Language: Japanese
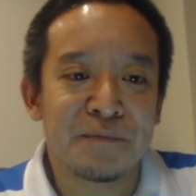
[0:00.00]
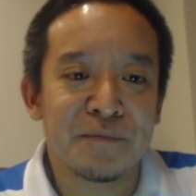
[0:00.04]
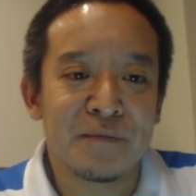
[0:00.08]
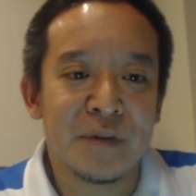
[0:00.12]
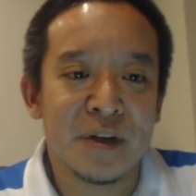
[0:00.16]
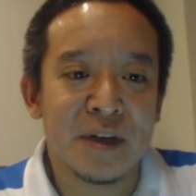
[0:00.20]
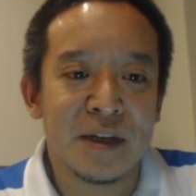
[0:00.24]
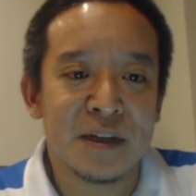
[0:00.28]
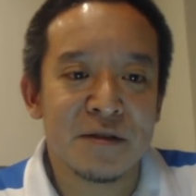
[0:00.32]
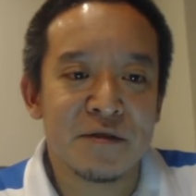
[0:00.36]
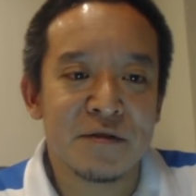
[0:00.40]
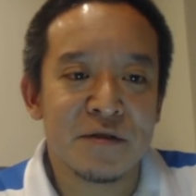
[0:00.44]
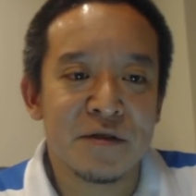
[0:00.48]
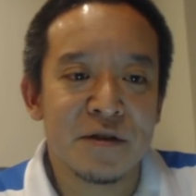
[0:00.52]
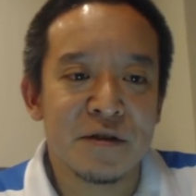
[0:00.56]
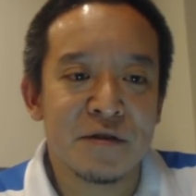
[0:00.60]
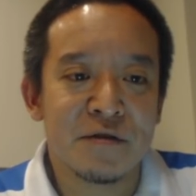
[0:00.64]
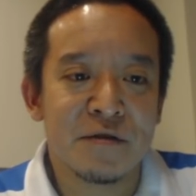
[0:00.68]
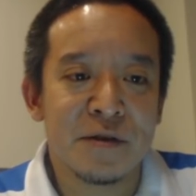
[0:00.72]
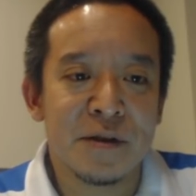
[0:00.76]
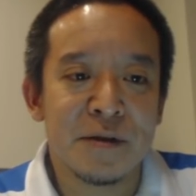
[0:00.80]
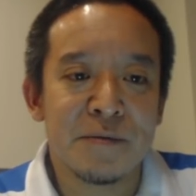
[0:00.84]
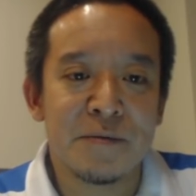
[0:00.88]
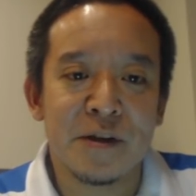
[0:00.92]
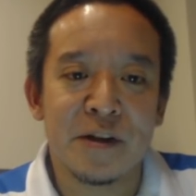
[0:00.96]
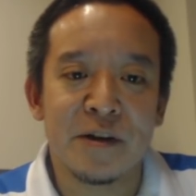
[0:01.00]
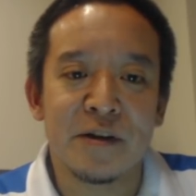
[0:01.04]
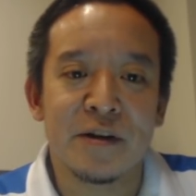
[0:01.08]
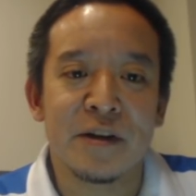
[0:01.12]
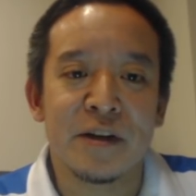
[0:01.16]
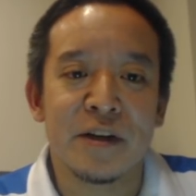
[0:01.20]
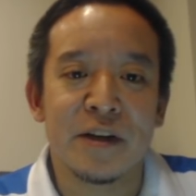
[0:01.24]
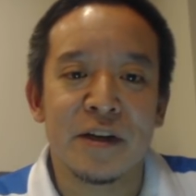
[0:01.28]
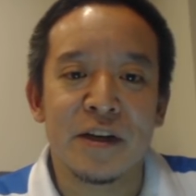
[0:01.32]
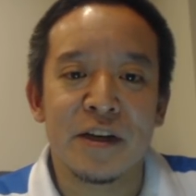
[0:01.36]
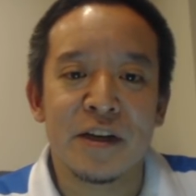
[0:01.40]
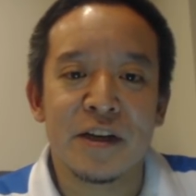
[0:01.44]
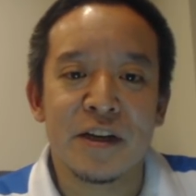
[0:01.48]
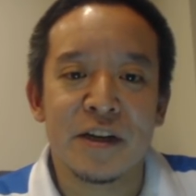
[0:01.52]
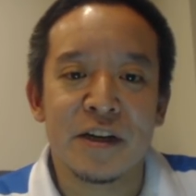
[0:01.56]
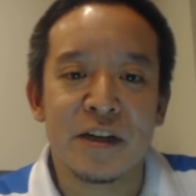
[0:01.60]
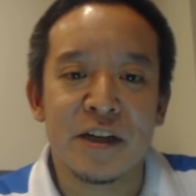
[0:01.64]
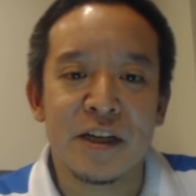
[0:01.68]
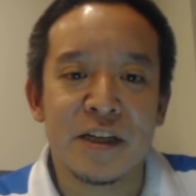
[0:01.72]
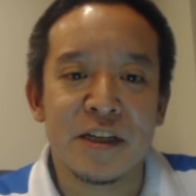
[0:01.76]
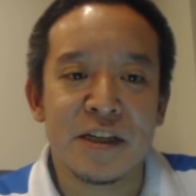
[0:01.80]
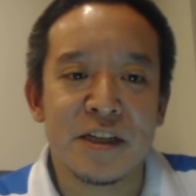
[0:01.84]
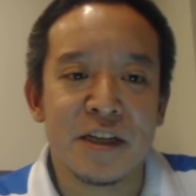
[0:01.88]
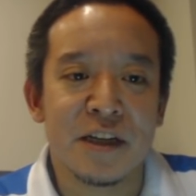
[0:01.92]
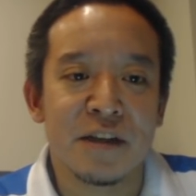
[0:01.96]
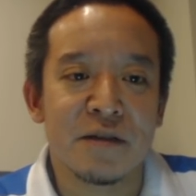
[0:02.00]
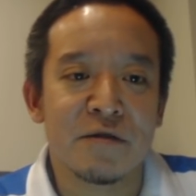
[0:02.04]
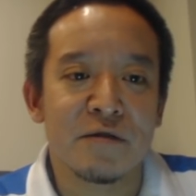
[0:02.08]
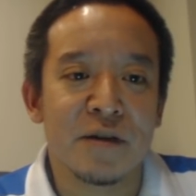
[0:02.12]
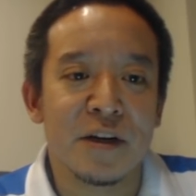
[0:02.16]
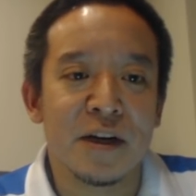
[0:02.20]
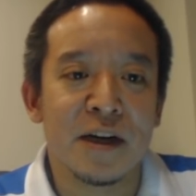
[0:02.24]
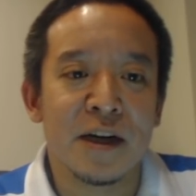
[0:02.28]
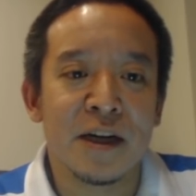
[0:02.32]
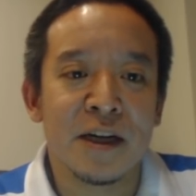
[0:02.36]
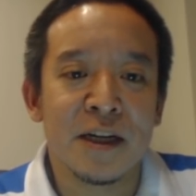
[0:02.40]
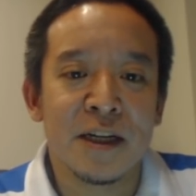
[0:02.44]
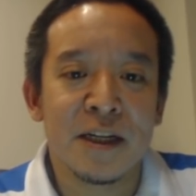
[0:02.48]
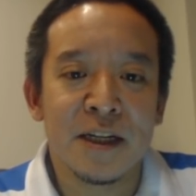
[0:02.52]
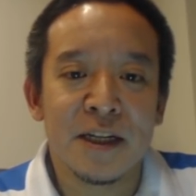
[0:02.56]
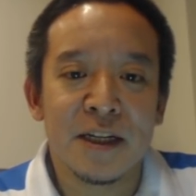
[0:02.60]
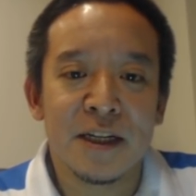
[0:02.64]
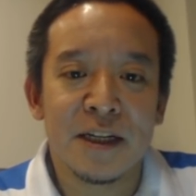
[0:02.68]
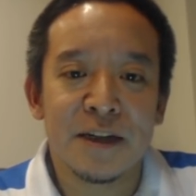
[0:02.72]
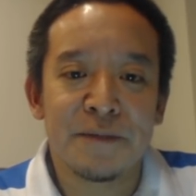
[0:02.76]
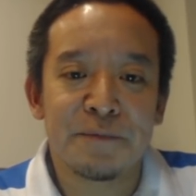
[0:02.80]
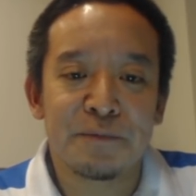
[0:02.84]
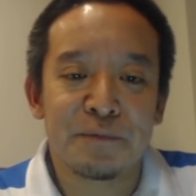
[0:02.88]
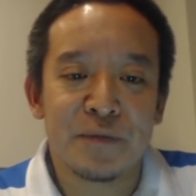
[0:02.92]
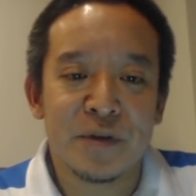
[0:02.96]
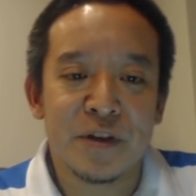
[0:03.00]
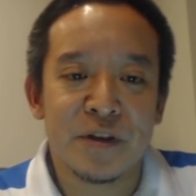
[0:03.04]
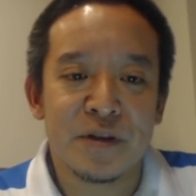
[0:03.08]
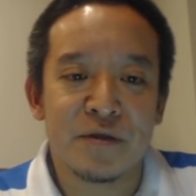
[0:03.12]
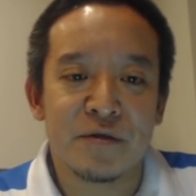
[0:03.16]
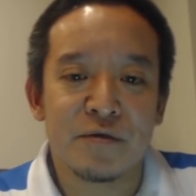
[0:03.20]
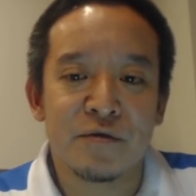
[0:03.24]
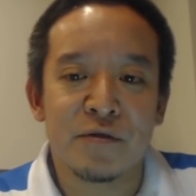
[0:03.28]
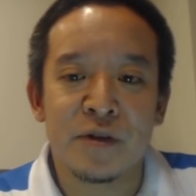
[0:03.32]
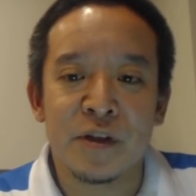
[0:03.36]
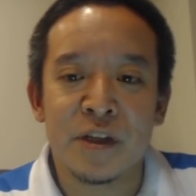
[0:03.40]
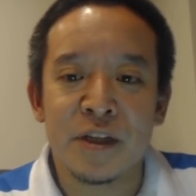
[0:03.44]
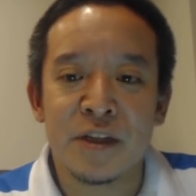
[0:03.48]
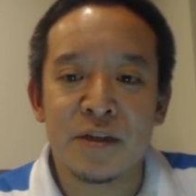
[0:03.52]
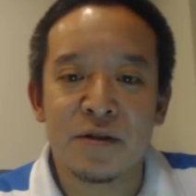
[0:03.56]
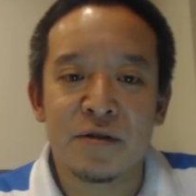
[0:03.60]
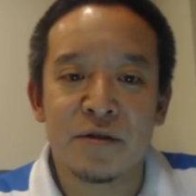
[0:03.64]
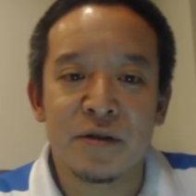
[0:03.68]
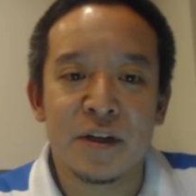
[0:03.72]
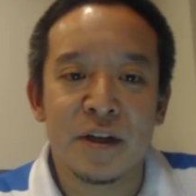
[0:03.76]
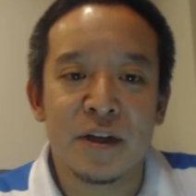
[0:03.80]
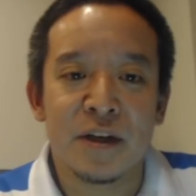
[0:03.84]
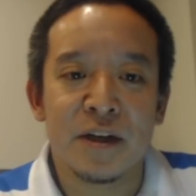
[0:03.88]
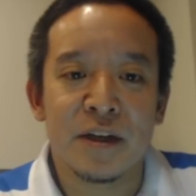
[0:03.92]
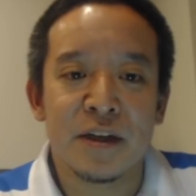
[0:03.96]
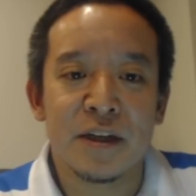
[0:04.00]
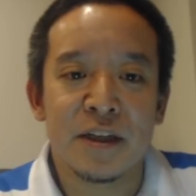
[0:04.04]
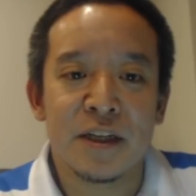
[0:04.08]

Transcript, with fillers: まあ、そういう意味ではね、ヒカキンさんとか、すごいですよね。